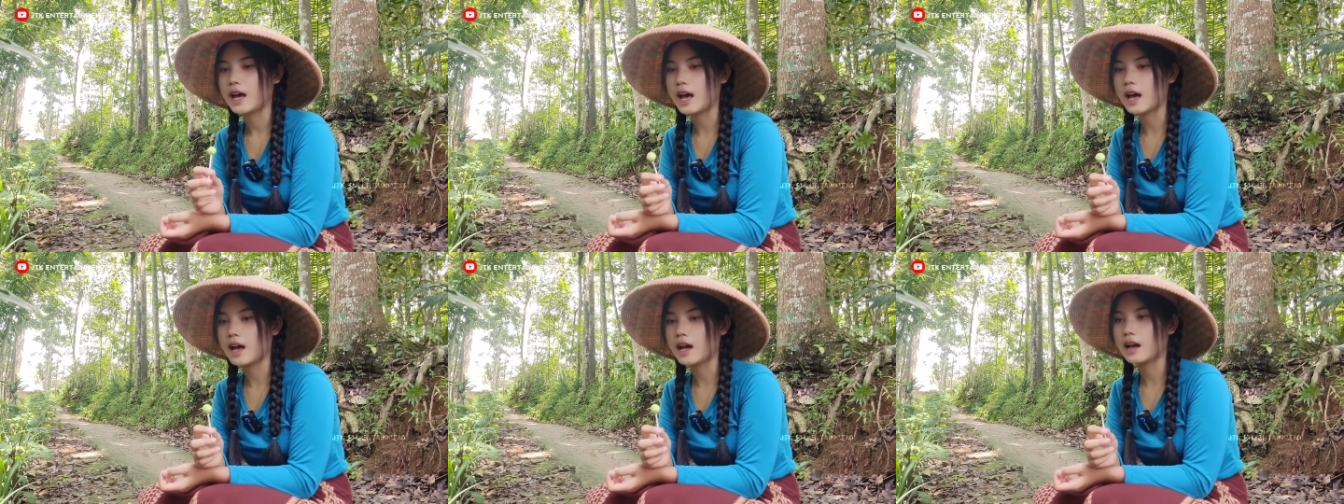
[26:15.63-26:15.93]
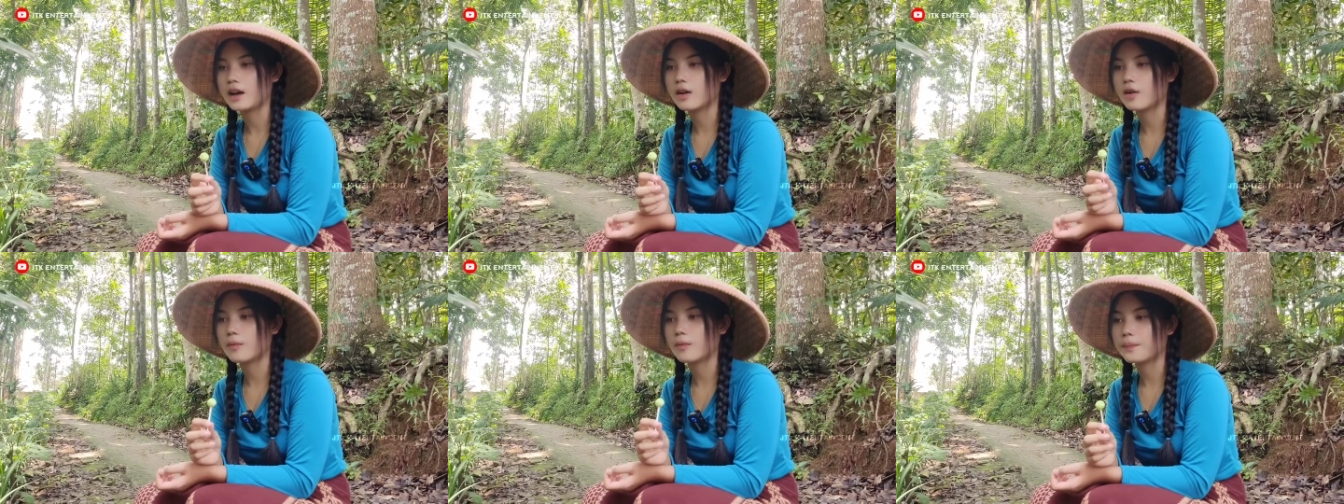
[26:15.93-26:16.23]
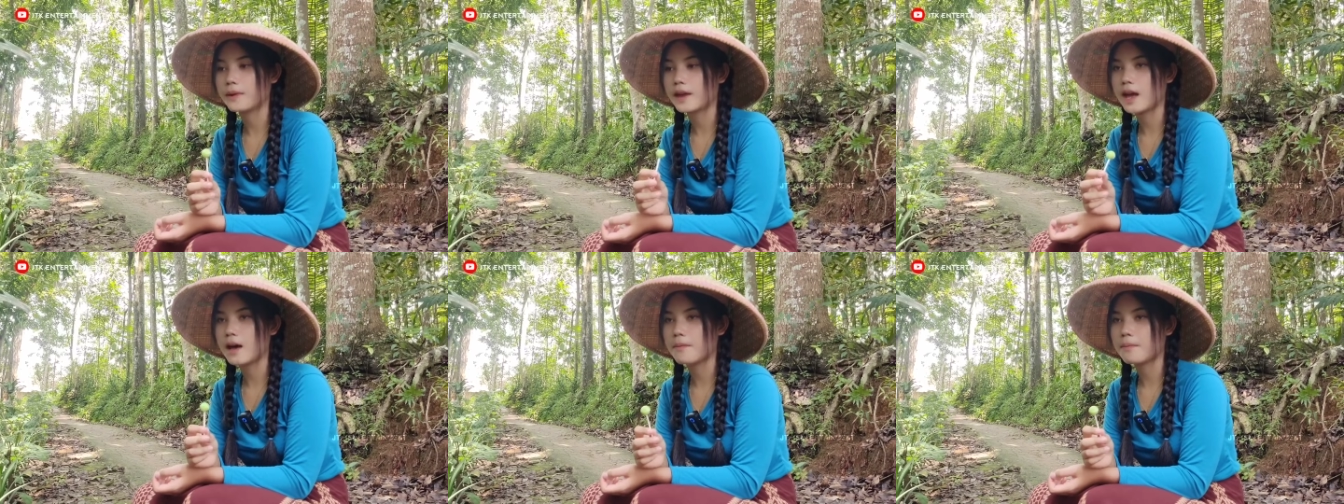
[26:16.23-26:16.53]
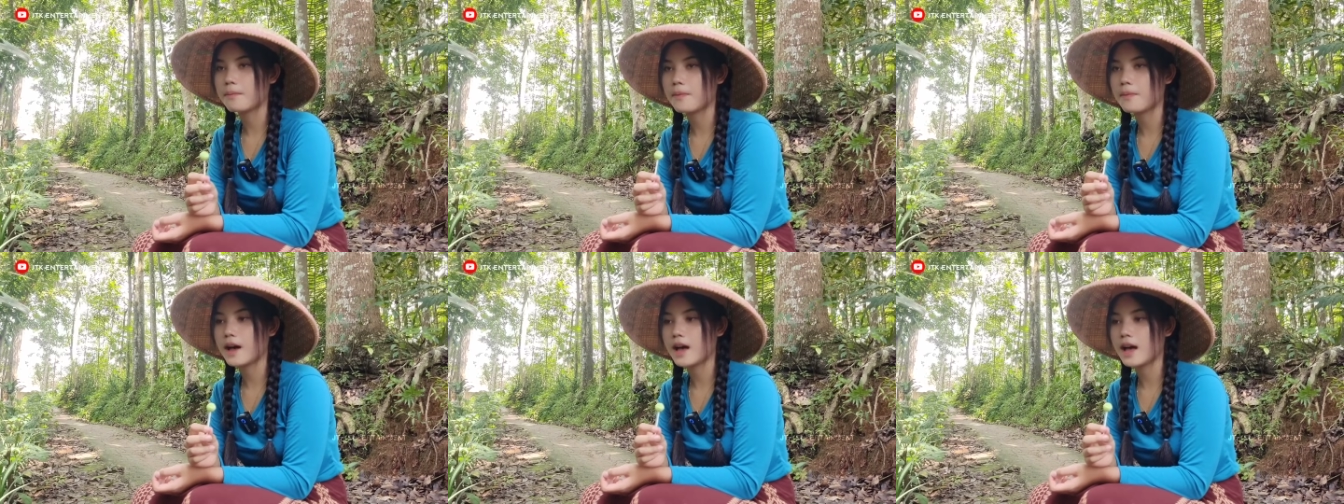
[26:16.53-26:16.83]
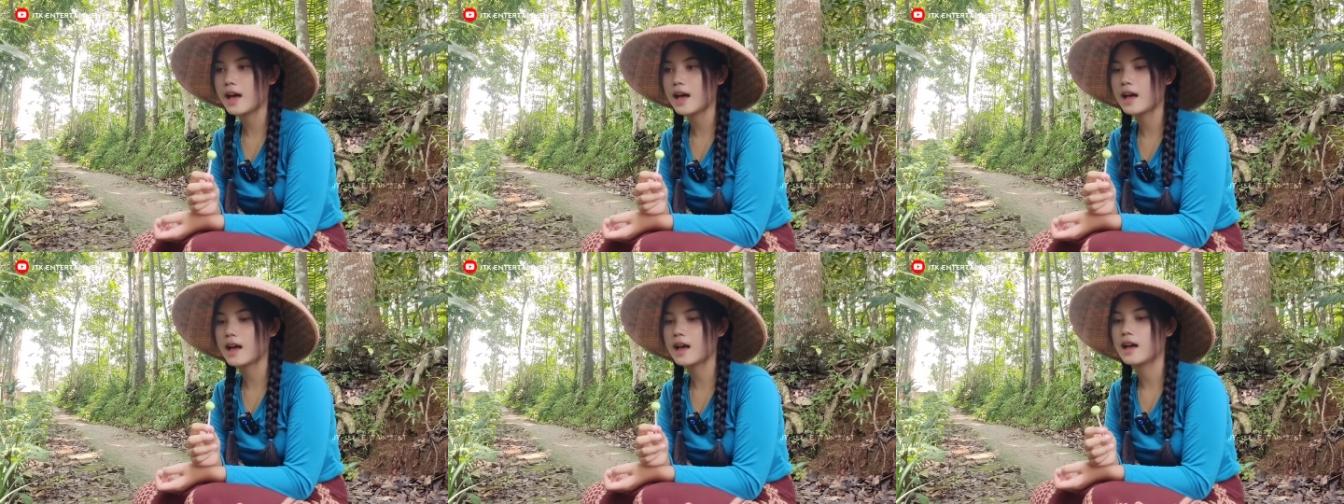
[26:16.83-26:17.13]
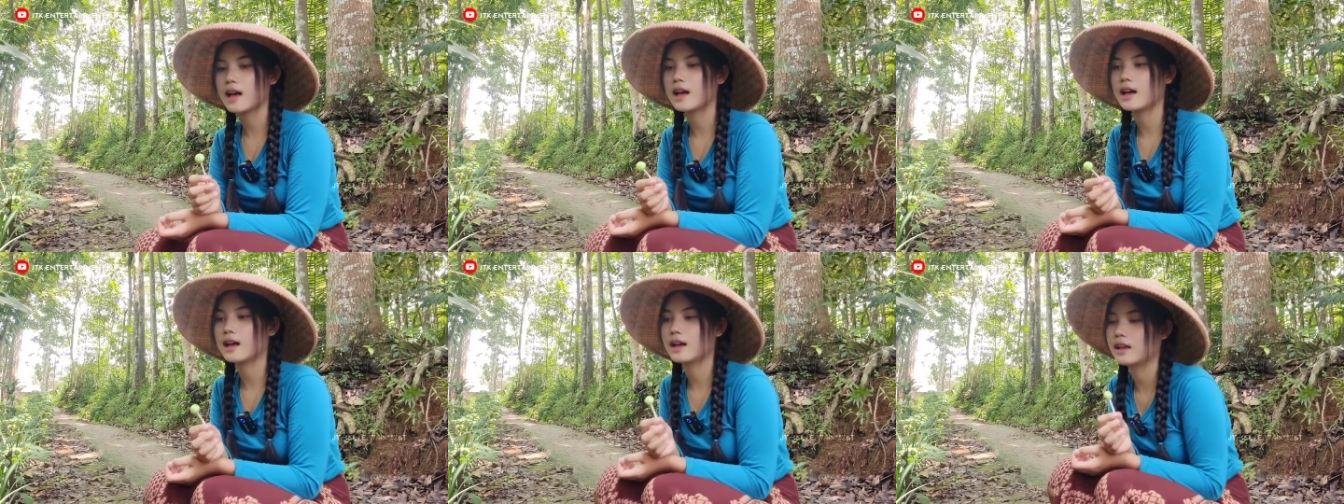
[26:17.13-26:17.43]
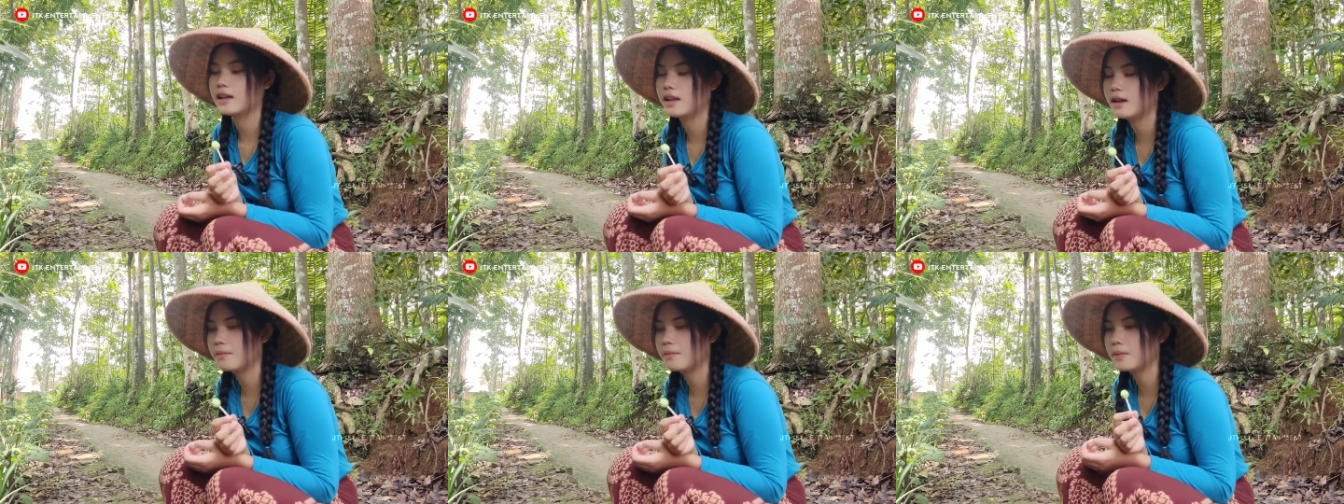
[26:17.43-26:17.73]
A, kopi apa
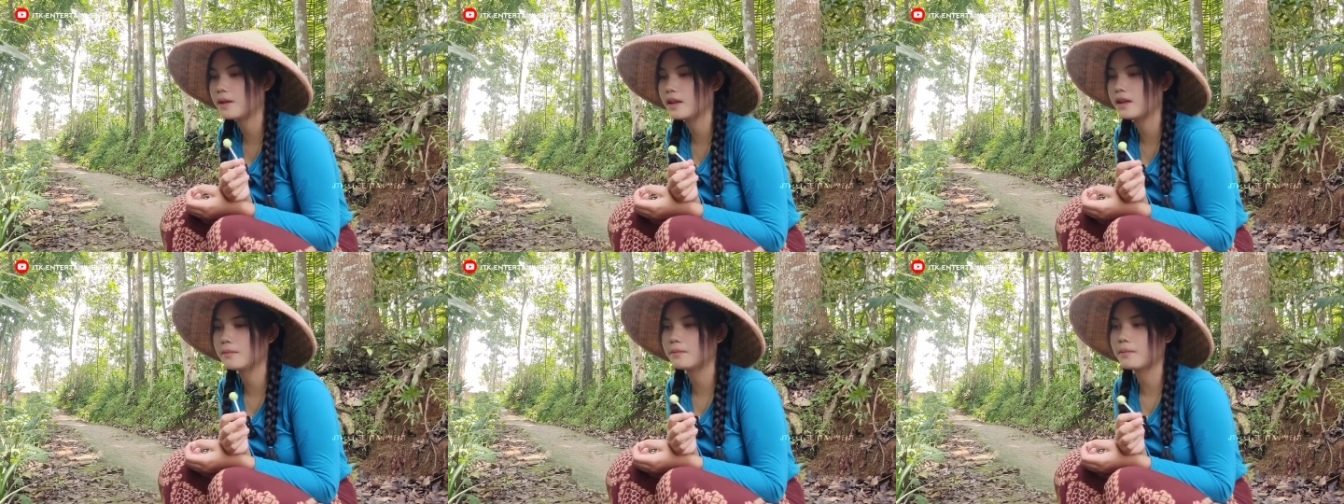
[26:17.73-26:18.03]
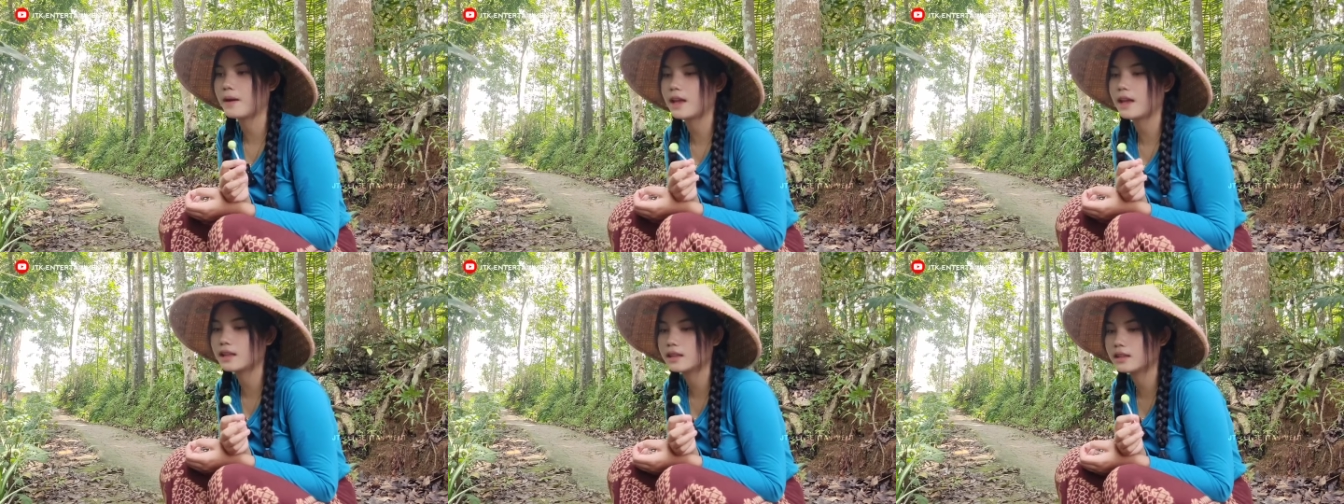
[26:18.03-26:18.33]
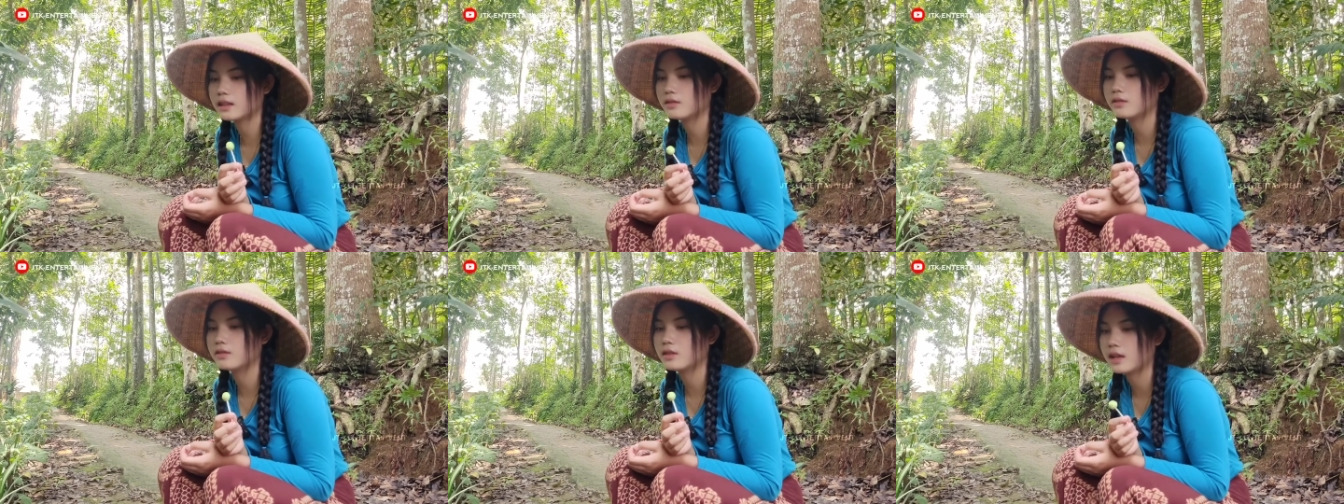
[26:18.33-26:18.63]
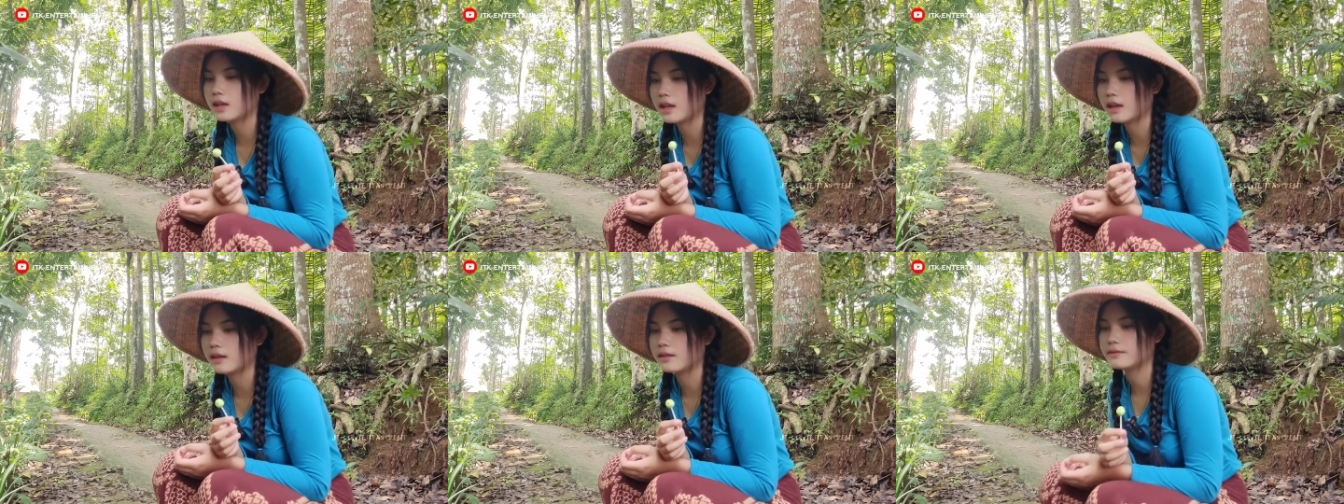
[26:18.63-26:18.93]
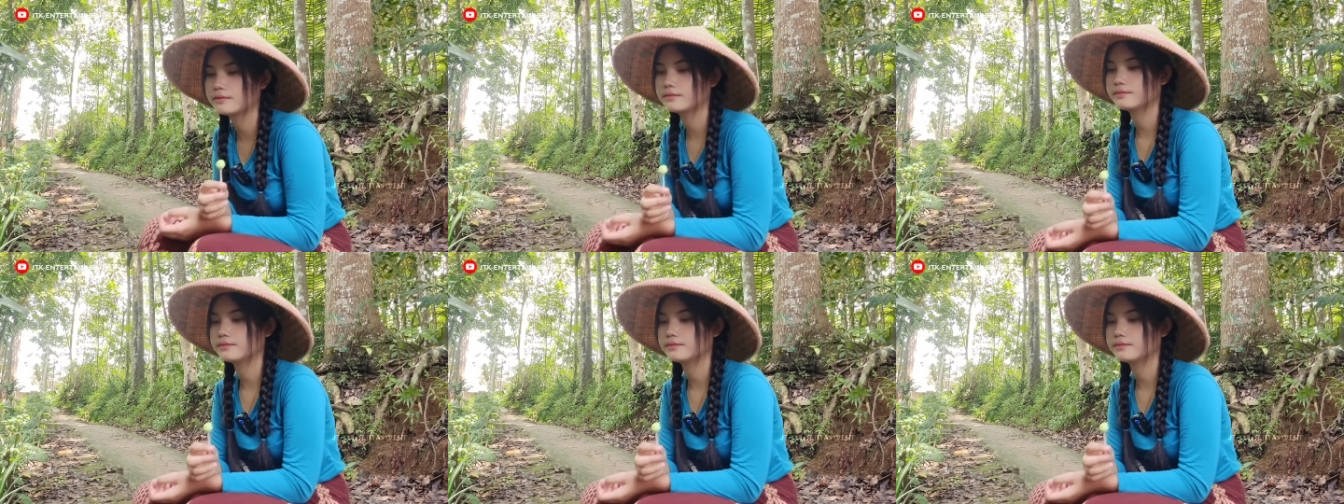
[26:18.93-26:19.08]
yang paling pahit di dunia?